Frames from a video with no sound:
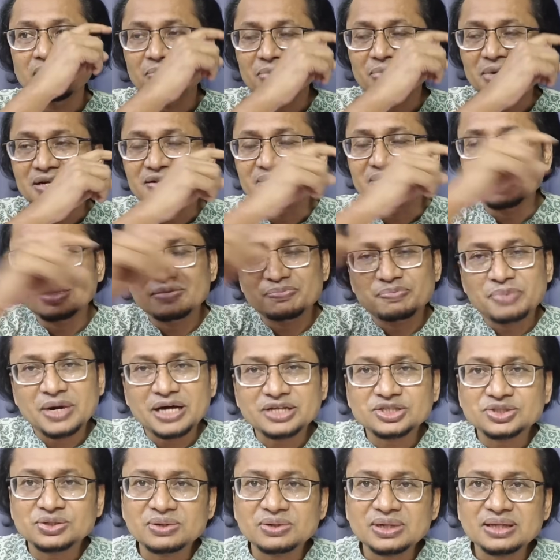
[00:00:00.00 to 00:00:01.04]
মানে
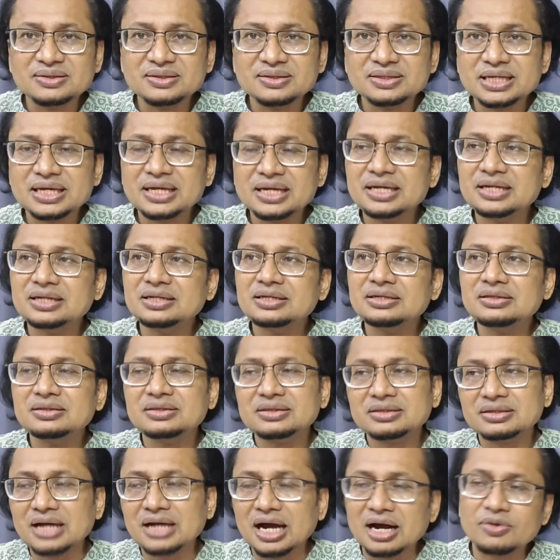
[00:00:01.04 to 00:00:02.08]
নির্বাচনের দিন
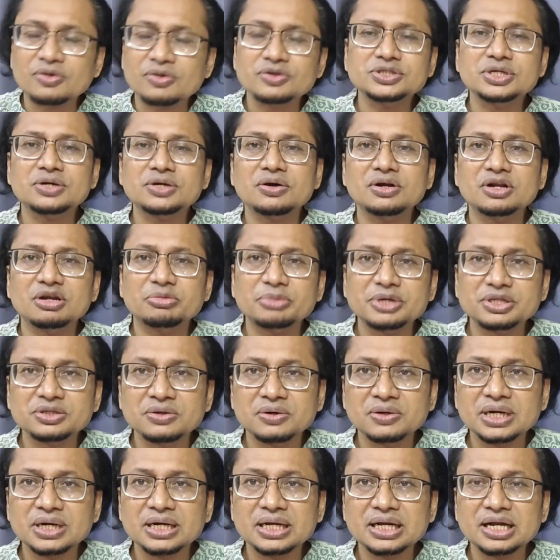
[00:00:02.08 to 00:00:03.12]
কাগজে কলমে
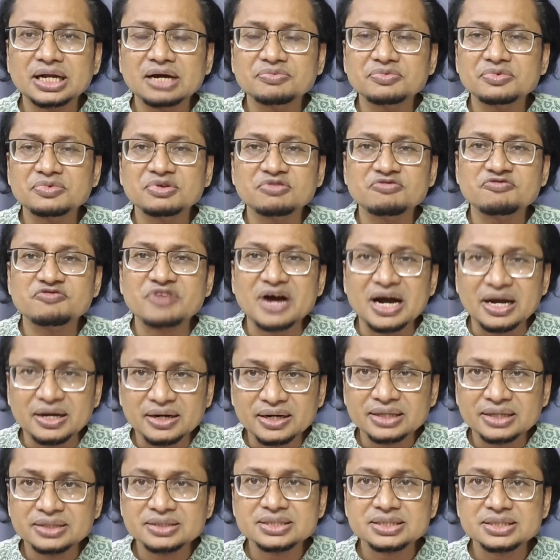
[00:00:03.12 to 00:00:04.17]
ধরে নিলাম কোনো
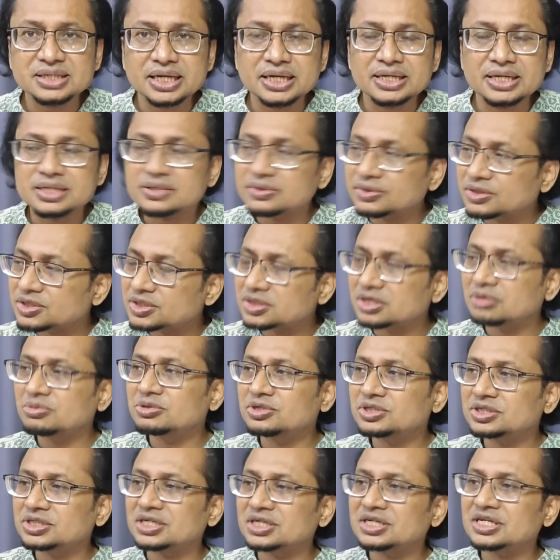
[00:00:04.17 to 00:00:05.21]
ভায়োলেন্স নেই কোনো
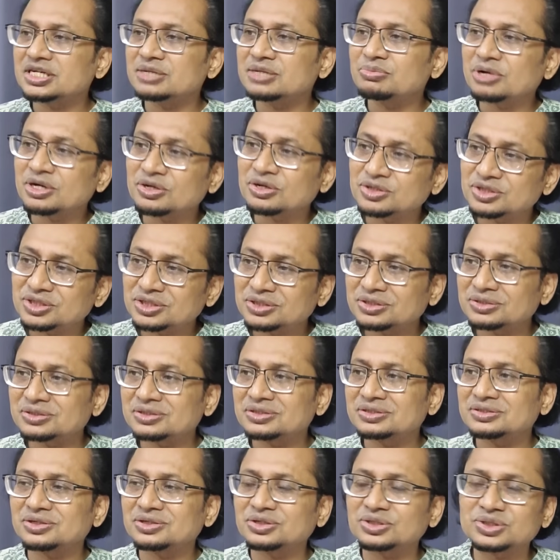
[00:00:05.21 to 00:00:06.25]
সমস্যা নেই মানুষ
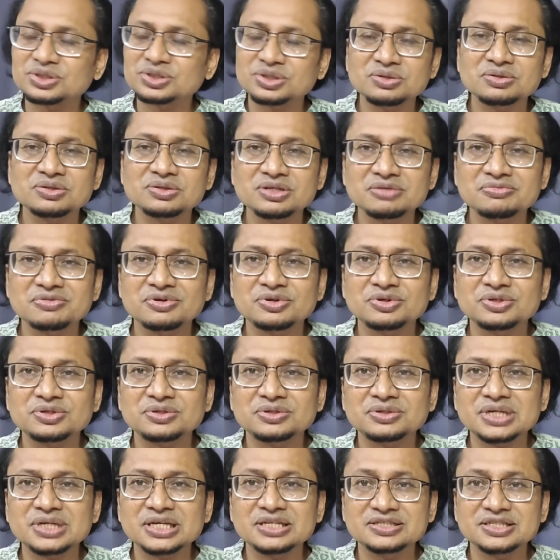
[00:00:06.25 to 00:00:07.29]
স্বচ্ছন্দে ভোট
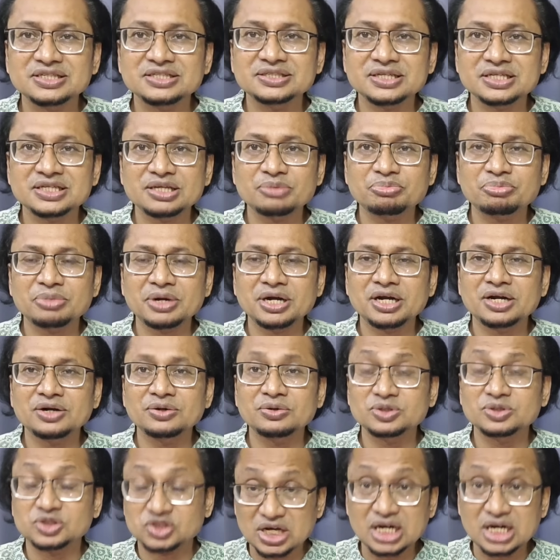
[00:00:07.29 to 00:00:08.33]
কেন্দ্রে যেতে
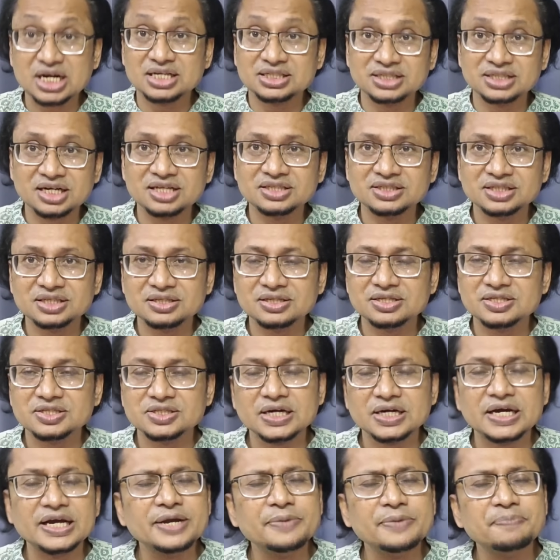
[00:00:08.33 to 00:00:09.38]
পারলো যারা যারা যেতে
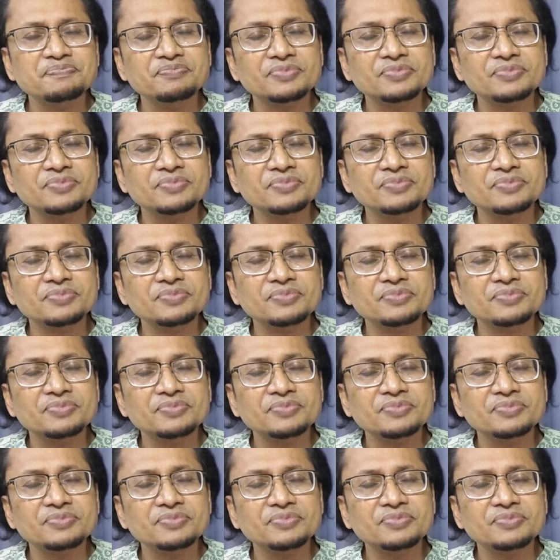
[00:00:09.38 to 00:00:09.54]
চায়